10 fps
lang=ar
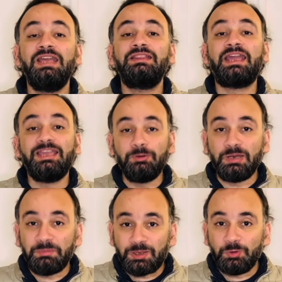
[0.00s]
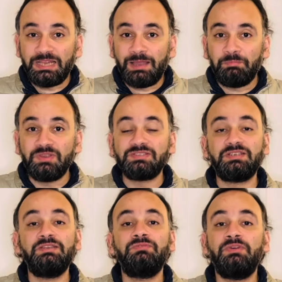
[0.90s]
تخيلوا لما يكون لاعب
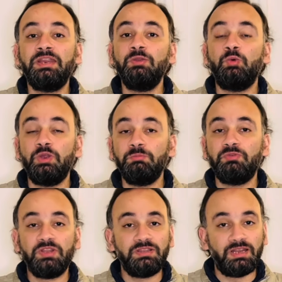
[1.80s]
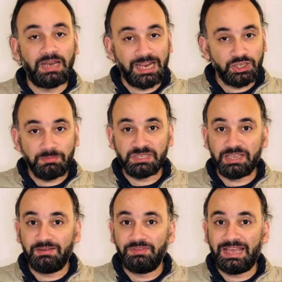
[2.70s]
مصري فريقه المفضل علشان
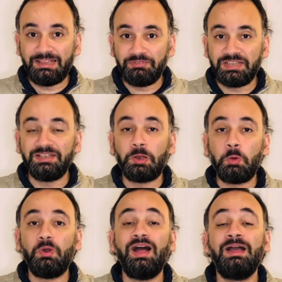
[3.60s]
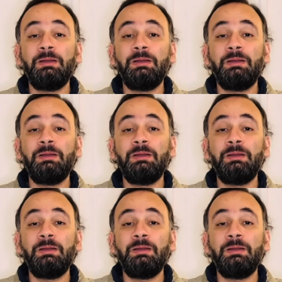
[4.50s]
بيسجل فيه اهداف كتير هو